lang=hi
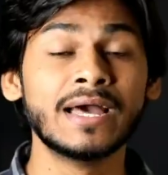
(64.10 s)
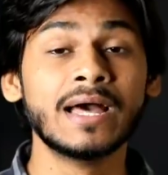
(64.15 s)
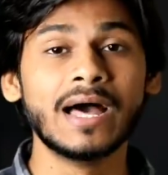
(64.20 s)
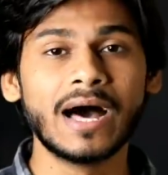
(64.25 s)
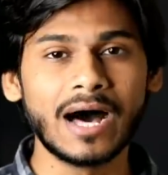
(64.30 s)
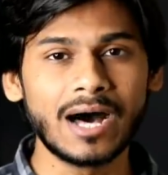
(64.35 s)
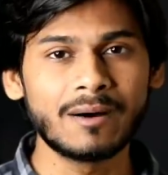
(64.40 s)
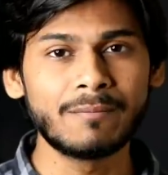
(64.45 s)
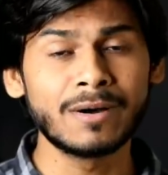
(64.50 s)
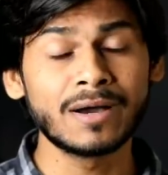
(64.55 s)
है
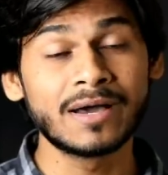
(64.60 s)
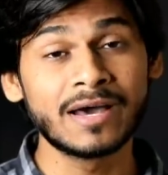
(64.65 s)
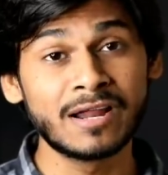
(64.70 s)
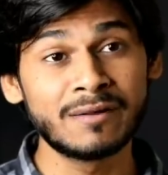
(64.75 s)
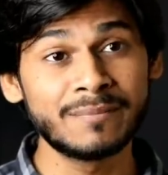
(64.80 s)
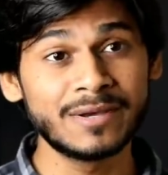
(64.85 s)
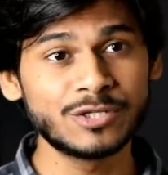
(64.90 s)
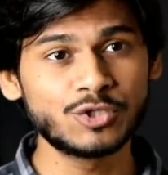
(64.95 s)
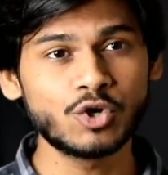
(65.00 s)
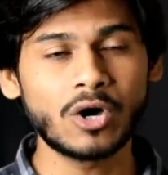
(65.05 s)
अब
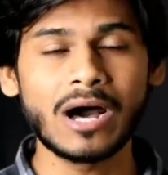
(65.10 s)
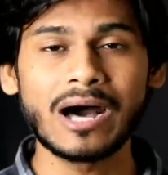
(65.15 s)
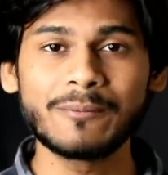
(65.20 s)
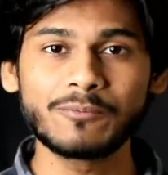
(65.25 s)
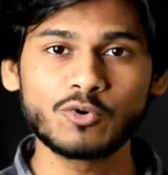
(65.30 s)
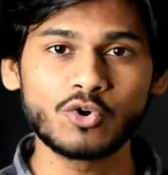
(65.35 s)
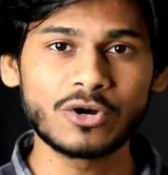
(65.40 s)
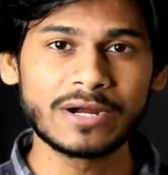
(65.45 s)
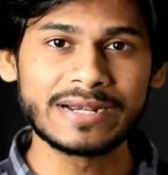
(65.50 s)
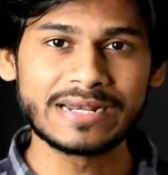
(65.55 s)
घर में जो
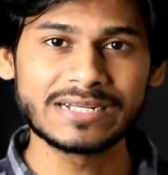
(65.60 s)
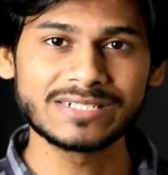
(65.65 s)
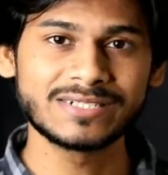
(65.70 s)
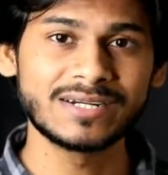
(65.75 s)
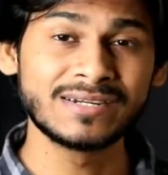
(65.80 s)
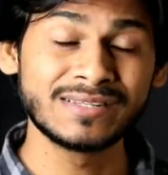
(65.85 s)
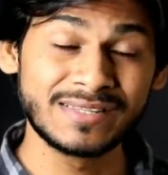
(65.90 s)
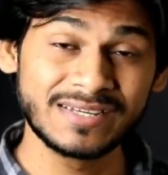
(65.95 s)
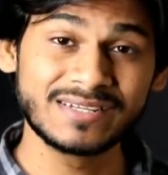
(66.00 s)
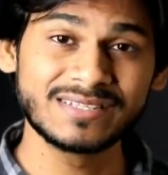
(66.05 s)
आपको
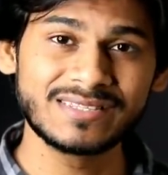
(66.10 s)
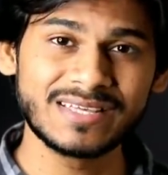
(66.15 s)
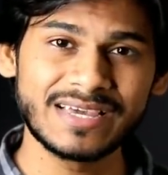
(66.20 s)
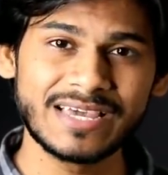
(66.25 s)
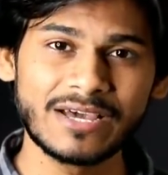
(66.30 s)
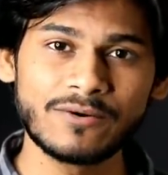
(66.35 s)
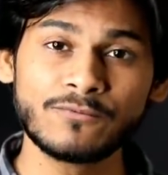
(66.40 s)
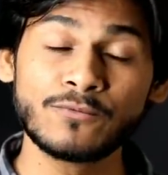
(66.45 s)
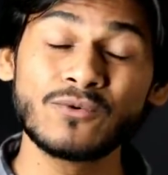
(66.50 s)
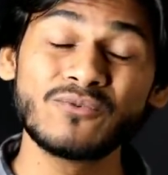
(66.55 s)
कंटेस्टेंट दिखते
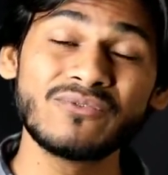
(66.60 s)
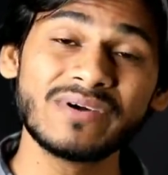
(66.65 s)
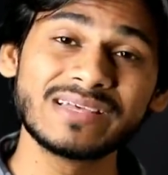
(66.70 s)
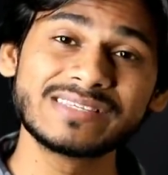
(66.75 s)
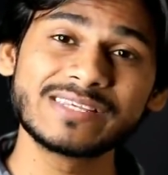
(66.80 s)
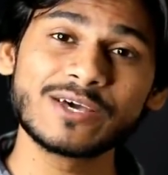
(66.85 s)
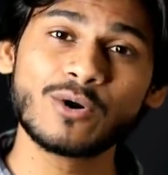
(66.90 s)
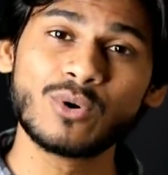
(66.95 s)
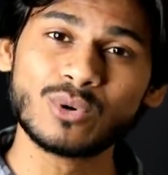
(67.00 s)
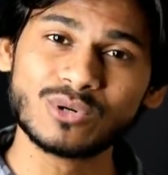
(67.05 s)
हैं वो
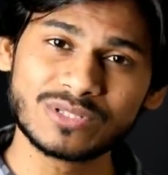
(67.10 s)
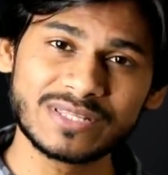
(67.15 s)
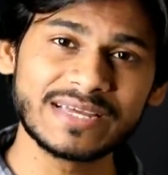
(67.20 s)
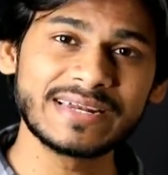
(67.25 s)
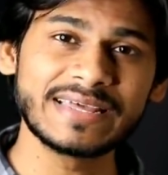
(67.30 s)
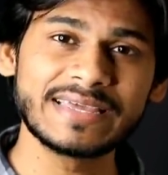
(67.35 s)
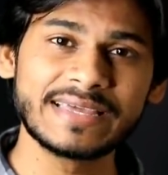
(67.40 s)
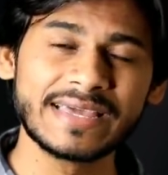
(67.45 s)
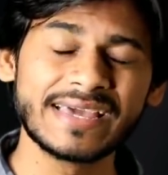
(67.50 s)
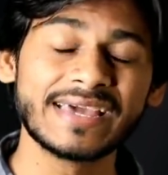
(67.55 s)
वैसे होते
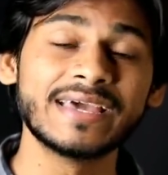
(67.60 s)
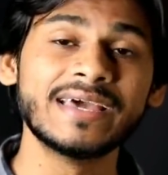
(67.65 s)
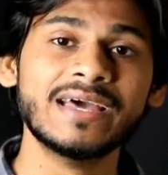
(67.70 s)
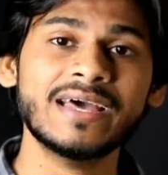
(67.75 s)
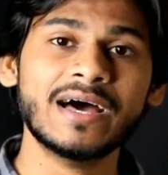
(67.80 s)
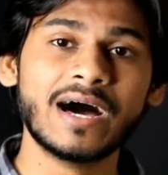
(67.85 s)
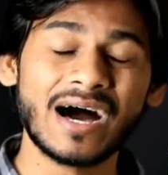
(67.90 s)
नहीं नहीं है